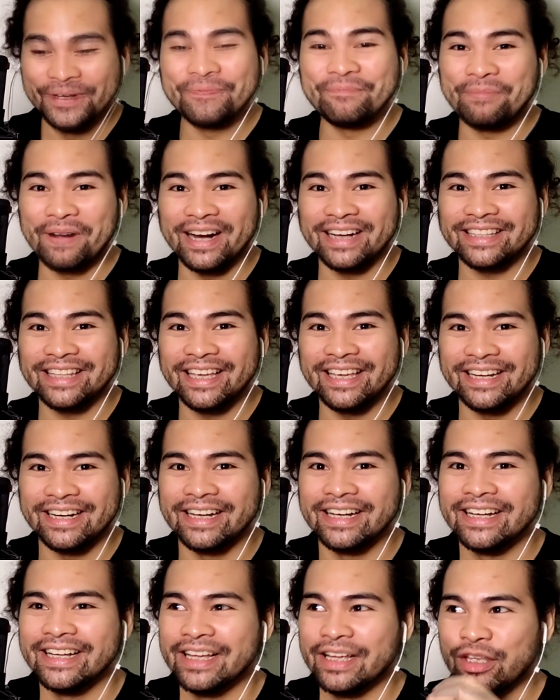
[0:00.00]
yung part na
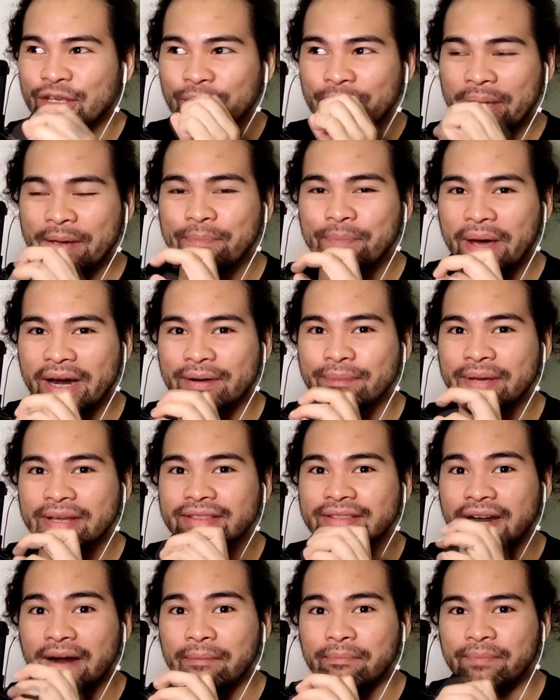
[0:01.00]
yun ah, yung may parang may
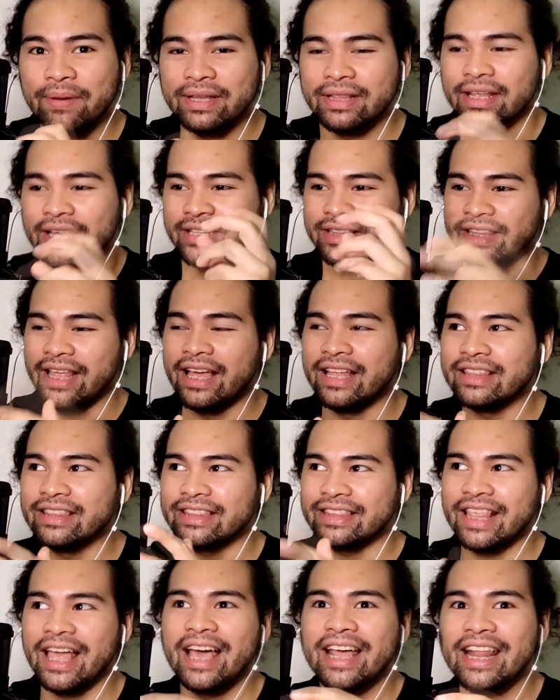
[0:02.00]
trumpet.
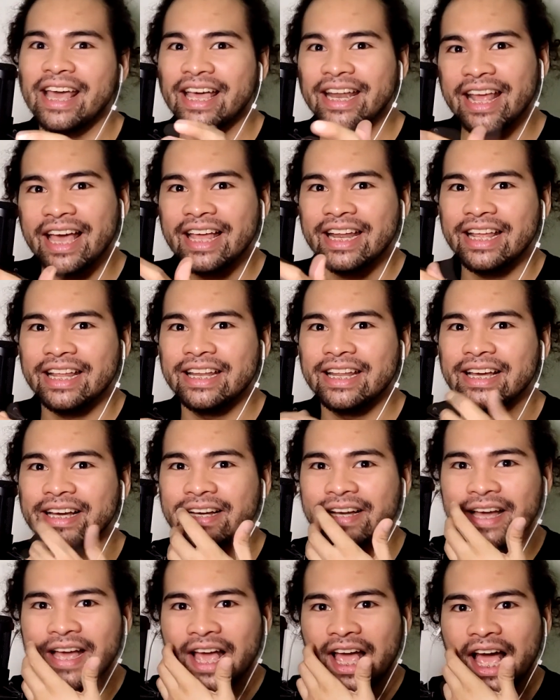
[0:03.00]
Tan -ta -da -da -da -da.
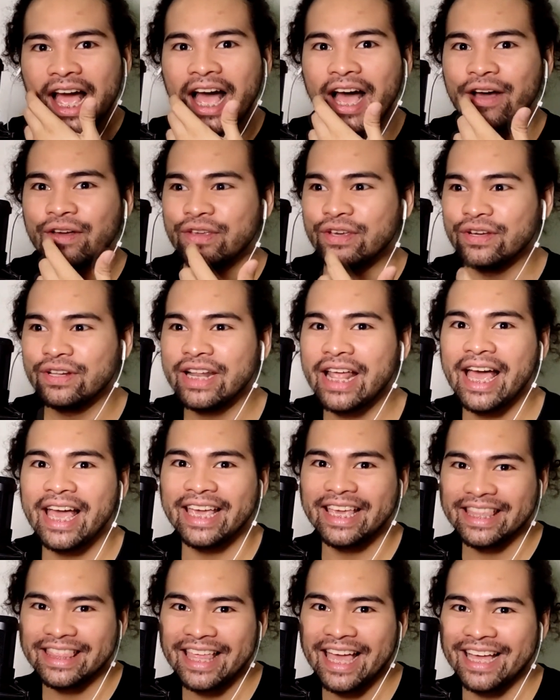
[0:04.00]
How you
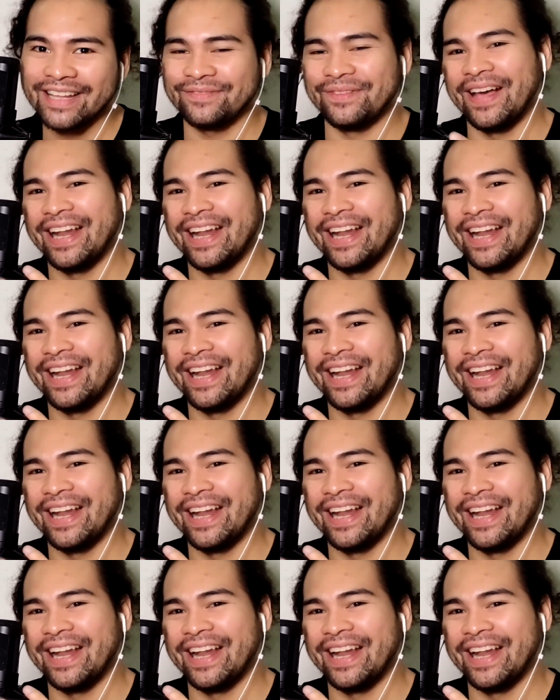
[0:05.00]
like that?